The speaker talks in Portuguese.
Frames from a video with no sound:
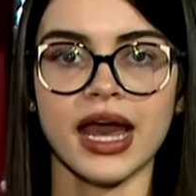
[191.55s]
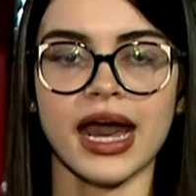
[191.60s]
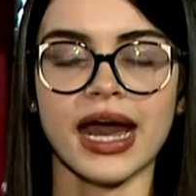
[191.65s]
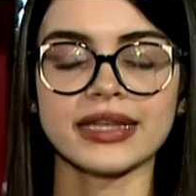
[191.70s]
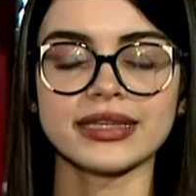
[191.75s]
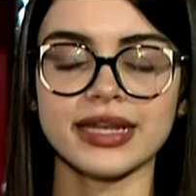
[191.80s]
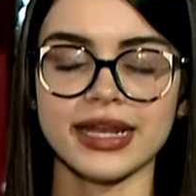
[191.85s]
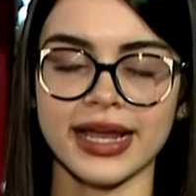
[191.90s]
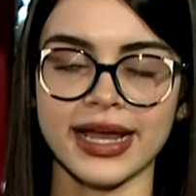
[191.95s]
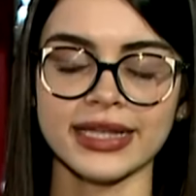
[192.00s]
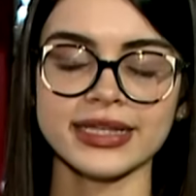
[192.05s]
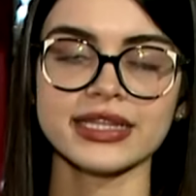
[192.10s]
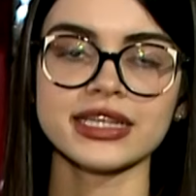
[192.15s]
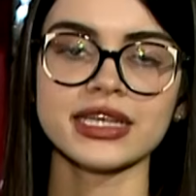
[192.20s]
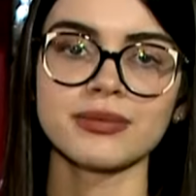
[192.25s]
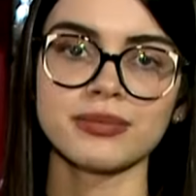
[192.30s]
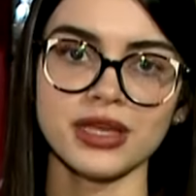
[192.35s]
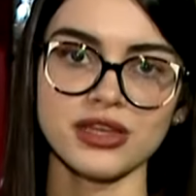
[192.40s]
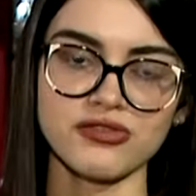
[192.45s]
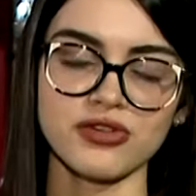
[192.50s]
A delegada
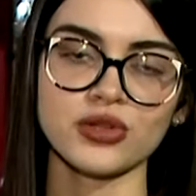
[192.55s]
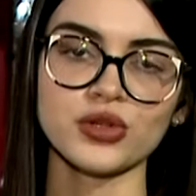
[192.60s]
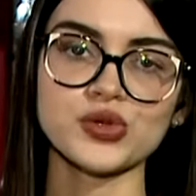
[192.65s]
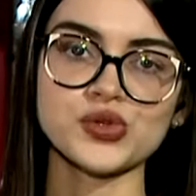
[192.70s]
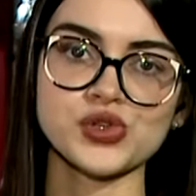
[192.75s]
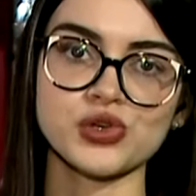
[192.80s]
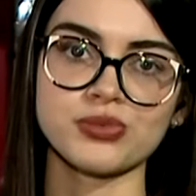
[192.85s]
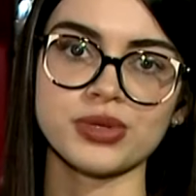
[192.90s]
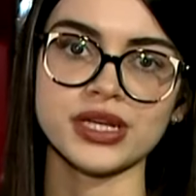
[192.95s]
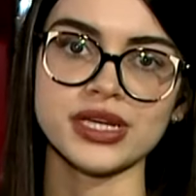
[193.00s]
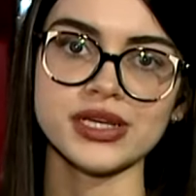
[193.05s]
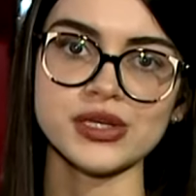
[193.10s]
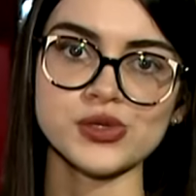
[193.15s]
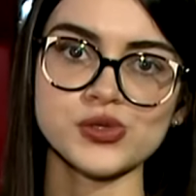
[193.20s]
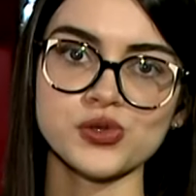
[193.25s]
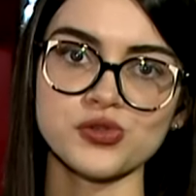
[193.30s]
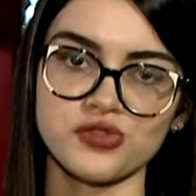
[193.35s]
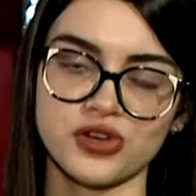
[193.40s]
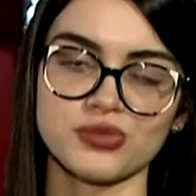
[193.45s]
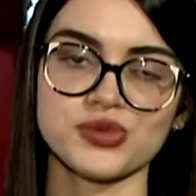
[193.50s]
também falou sobre
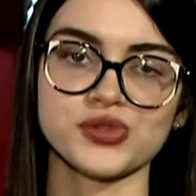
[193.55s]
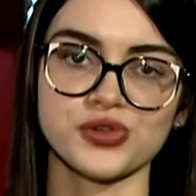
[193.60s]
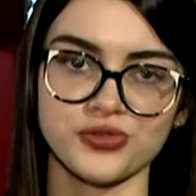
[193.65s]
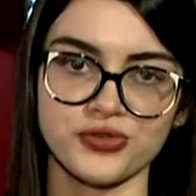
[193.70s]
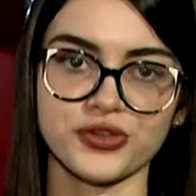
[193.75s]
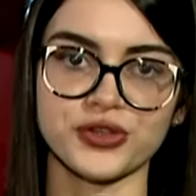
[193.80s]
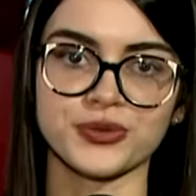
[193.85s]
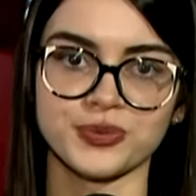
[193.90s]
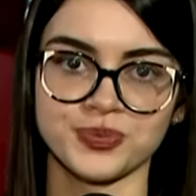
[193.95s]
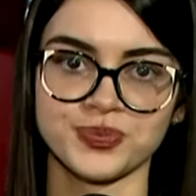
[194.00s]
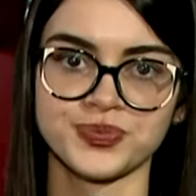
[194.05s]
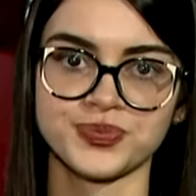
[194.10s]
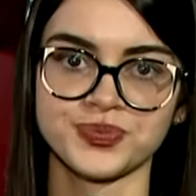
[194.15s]
isso. Vamos ouvir.